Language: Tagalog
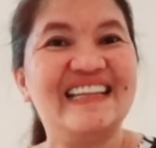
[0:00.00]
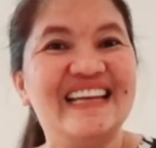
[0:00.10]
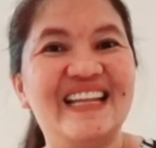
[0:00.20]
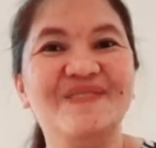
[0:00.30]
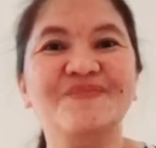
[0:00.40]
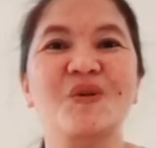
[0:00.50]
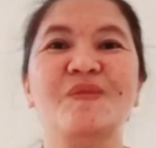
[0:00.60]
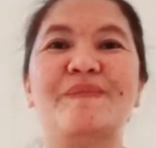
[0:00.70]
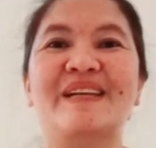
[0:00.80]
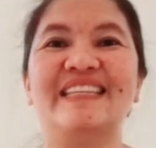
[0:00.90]
sana lang
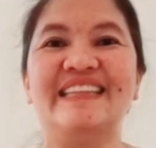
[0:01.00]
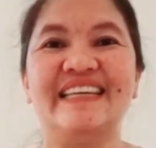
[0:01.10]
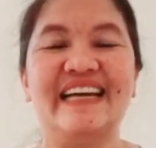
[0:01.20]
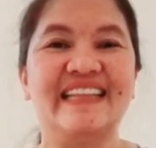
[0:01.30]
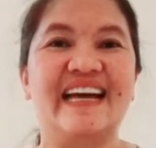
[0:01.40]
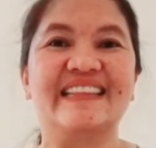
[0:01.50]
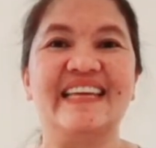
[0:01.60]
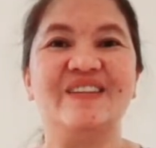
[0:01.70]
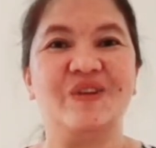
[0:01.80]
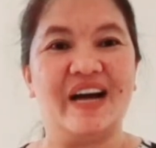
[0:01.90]
po mapanindigan
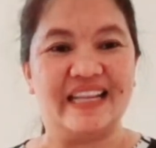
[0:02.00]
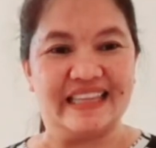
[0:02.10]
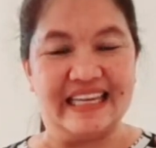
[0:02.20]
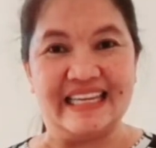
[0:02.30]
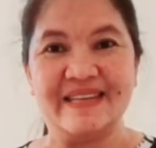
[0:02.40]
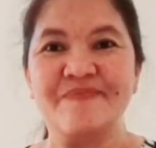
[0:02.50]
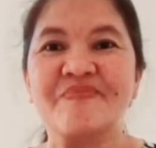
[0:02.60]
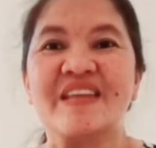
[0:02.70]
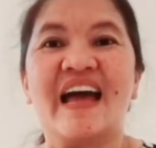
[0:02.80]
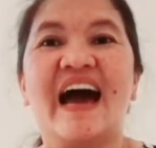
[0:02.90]
natin yung ating
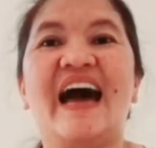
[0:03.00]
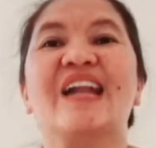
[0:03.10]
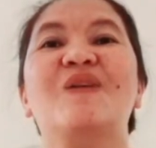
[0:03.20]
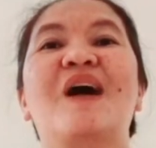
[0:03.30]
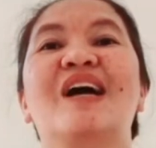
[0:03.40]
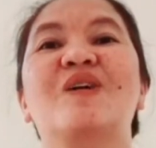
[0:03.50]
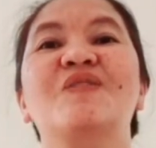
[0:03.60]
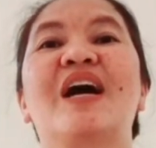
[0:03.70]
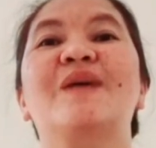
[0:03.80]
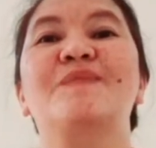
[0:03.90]

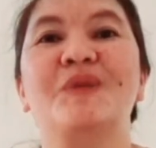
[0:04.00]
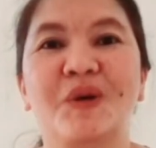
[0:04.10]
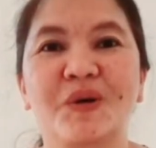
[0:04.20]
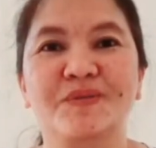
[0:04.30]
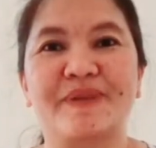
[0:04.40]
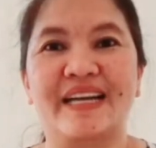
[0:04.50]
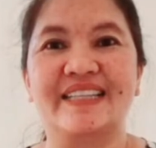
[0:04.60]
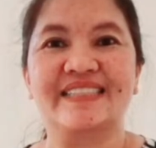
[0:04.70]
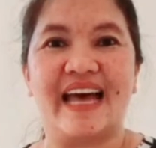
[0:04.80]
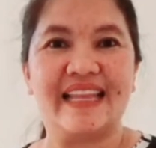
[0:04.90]
araw-araw na upload
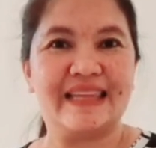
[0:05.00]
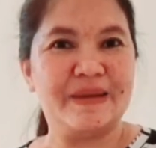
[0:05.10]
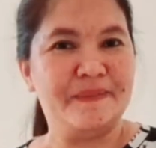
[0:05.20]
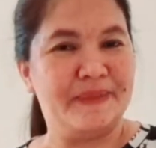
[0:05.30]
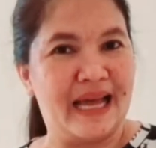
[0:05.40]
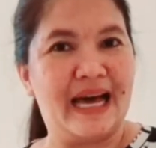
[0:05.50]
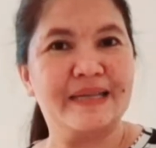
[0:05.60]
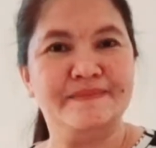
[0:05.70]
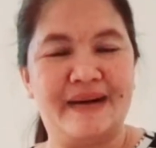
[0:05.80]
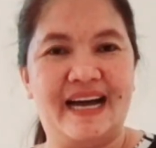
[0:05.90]
para sa ating
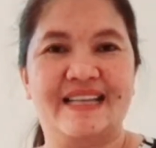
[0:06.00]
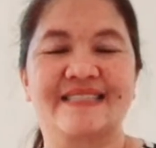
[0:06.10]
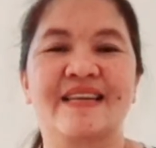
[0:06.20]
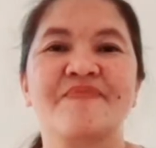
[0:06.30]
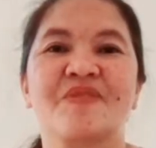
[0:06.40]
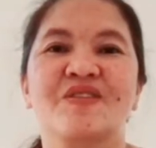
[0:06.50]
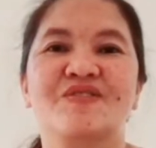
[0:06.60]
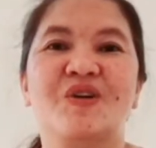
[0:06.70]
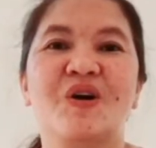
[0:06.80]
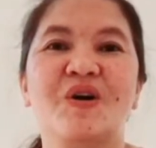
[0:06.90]
vlogmas.
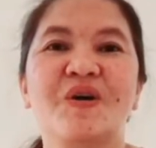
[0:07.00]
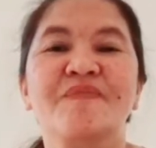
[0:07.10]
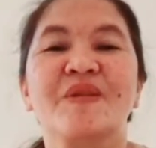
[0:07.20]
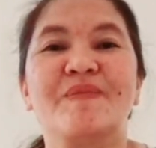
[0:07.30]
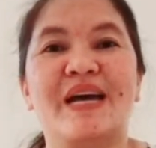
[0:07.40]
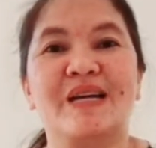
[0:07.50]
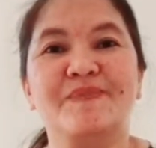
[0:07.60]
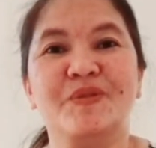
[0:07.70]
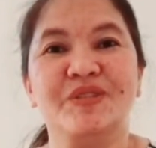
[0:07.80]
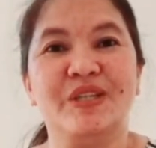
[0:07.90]
So,
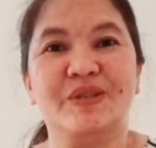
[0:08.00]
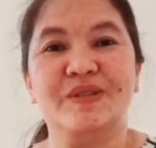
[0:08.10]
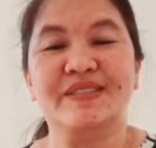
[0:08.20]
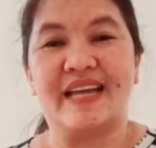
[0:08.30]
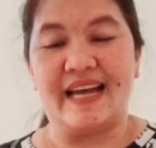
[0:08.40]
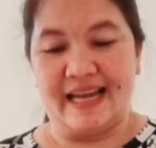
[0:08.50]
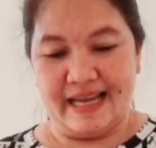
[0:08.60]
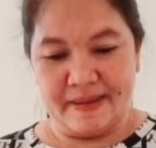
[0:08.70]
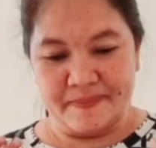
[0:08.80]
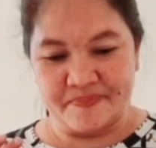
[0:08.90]
para po dito
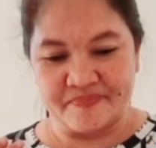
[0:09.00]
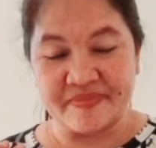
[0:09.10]
sa